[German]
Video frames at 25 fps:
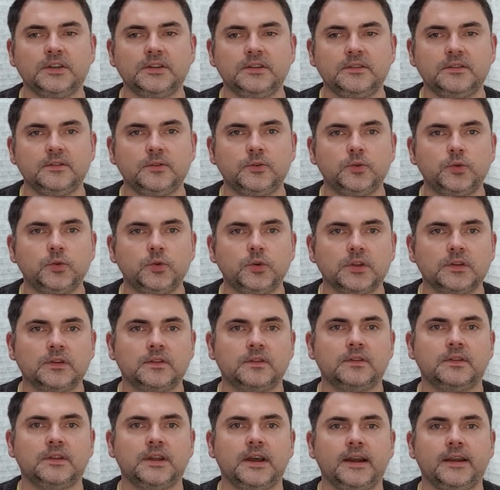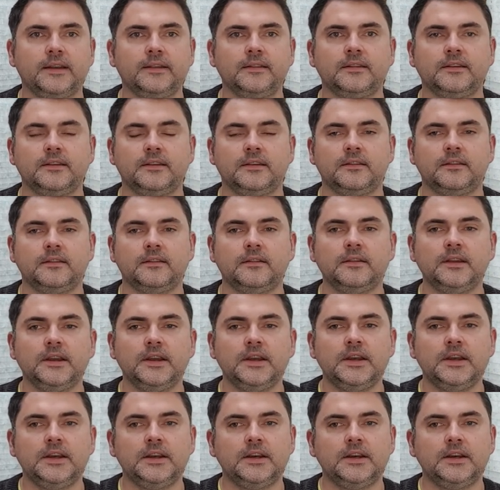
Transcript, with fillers: in diesen kurzen Einsätzen